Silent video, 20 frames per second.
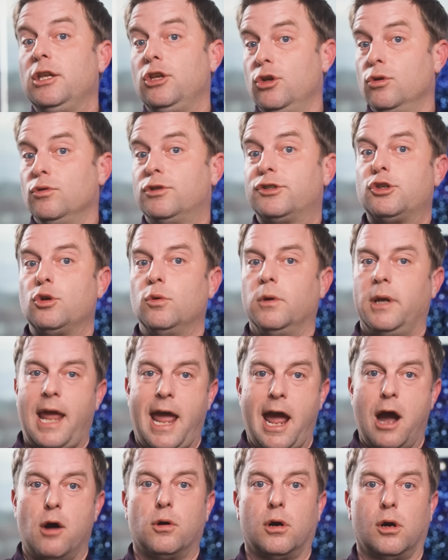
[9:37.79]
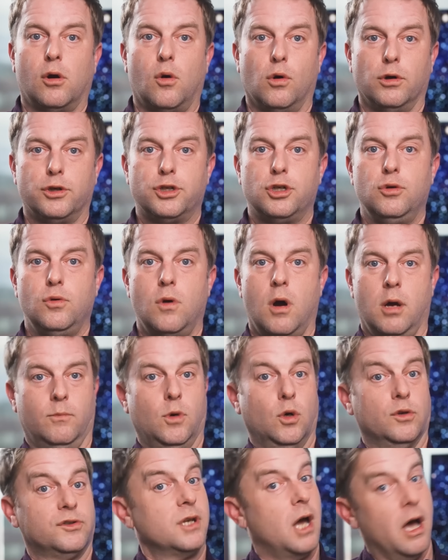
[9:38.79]
но ограничьте использование до
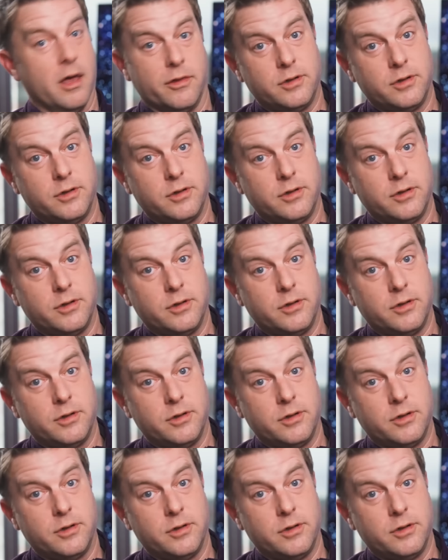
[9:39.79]
часа или